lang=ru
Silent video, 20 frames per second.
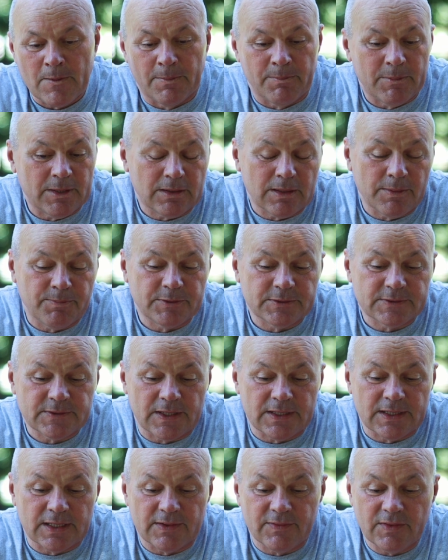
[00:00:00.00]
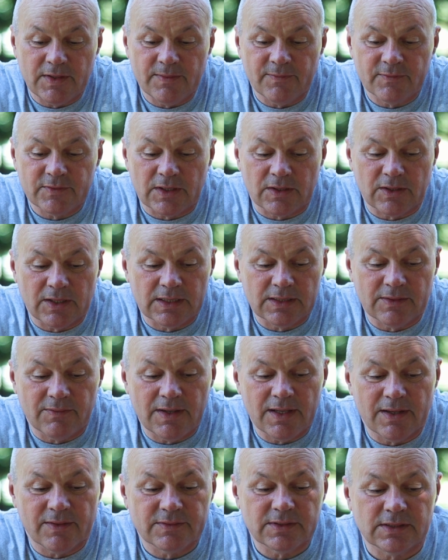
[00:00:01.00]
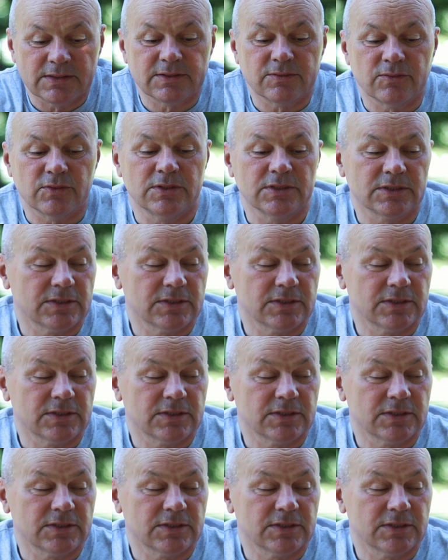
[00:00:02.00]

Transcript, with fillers: Место Писания. Евреям 2 глава. Я взял сегодня